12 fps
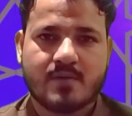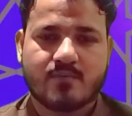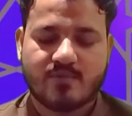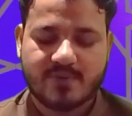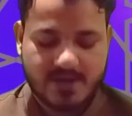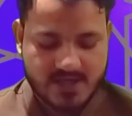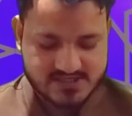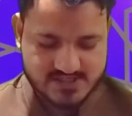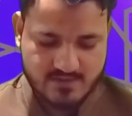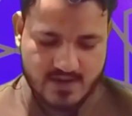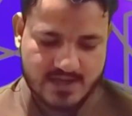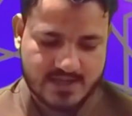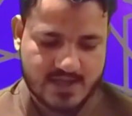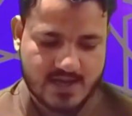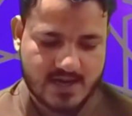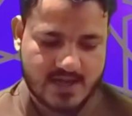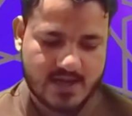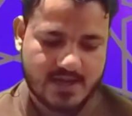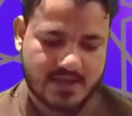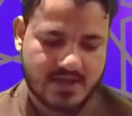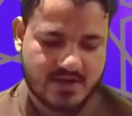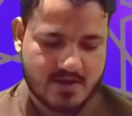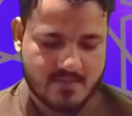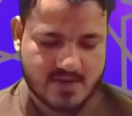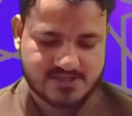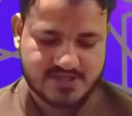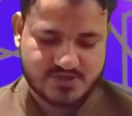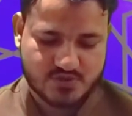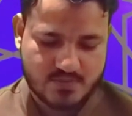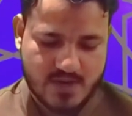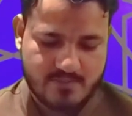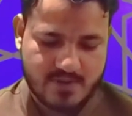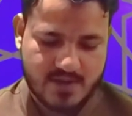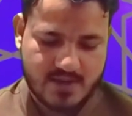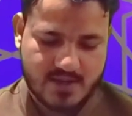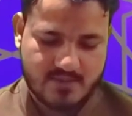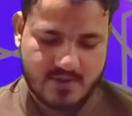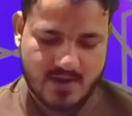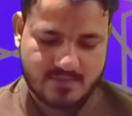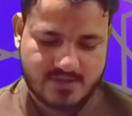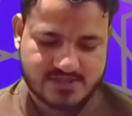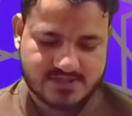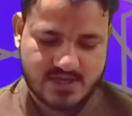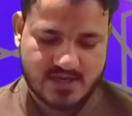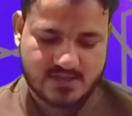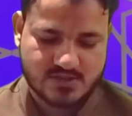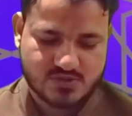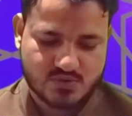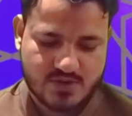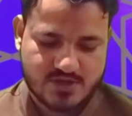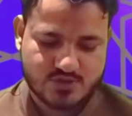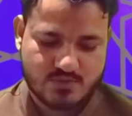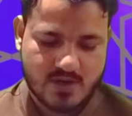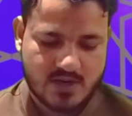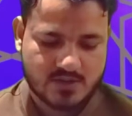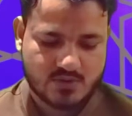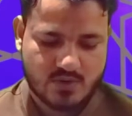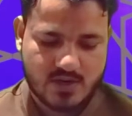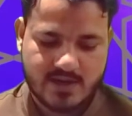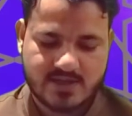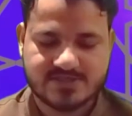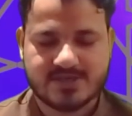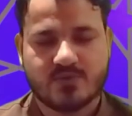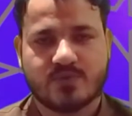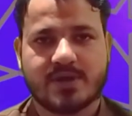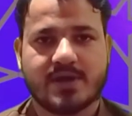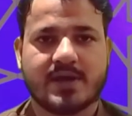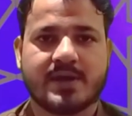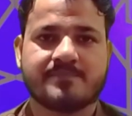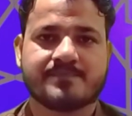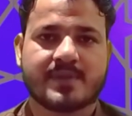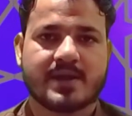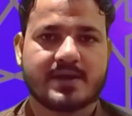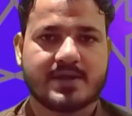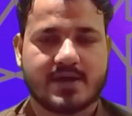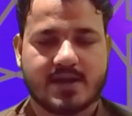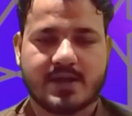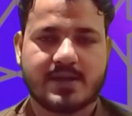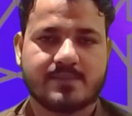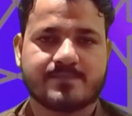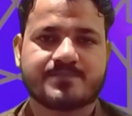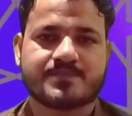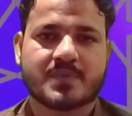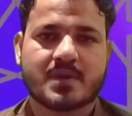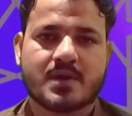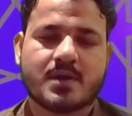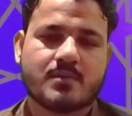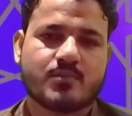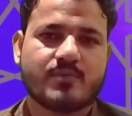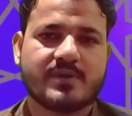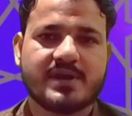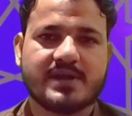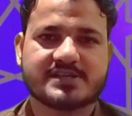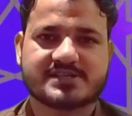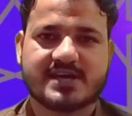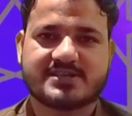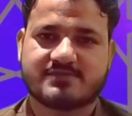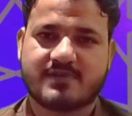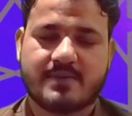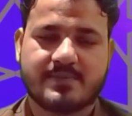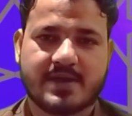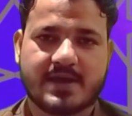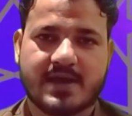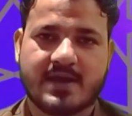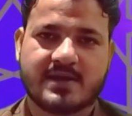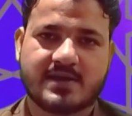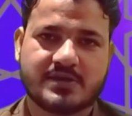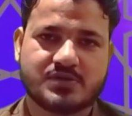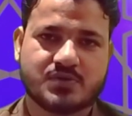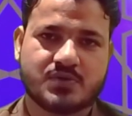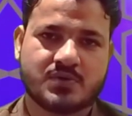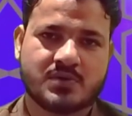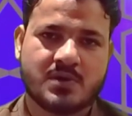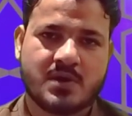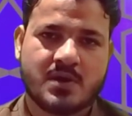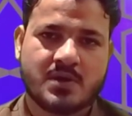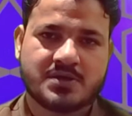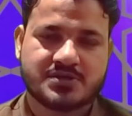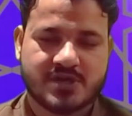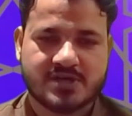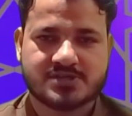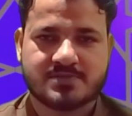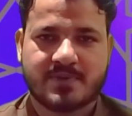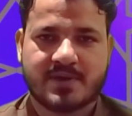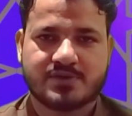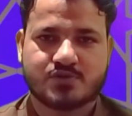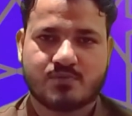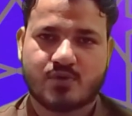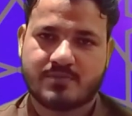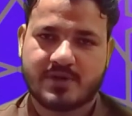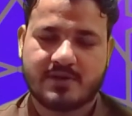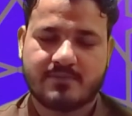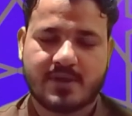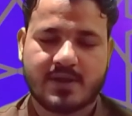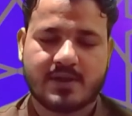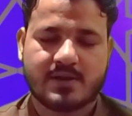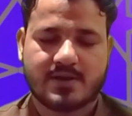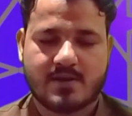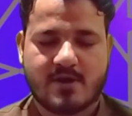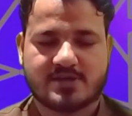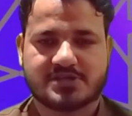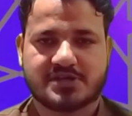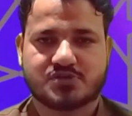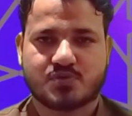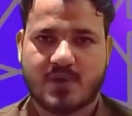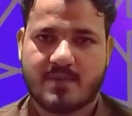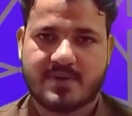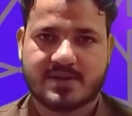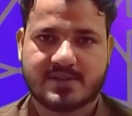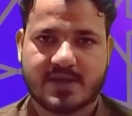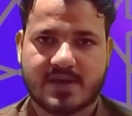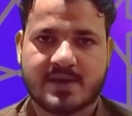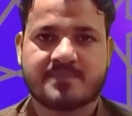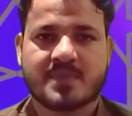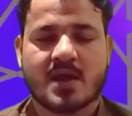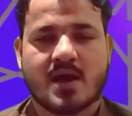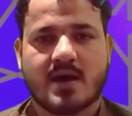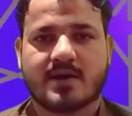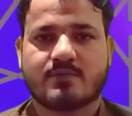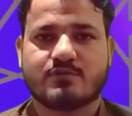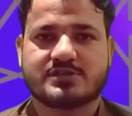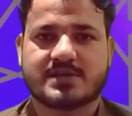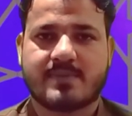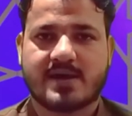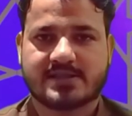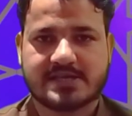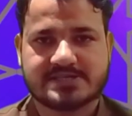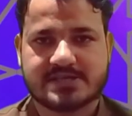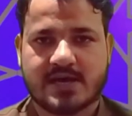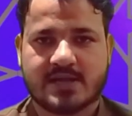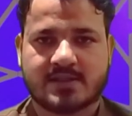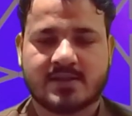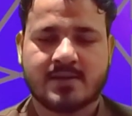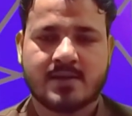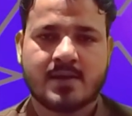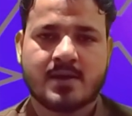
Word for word: ममनिन एक सवाल किया गया है कि नमाज जुमा में इमाम के साथ सूर्य जुमा दोहराना ज़रूरी है या नहीं ममनिन इसका जवाब ये है कि जो शख्स भी जो ममनिन भी नमाज जुमा पढ़ते हैं अगर वो जमात के साथ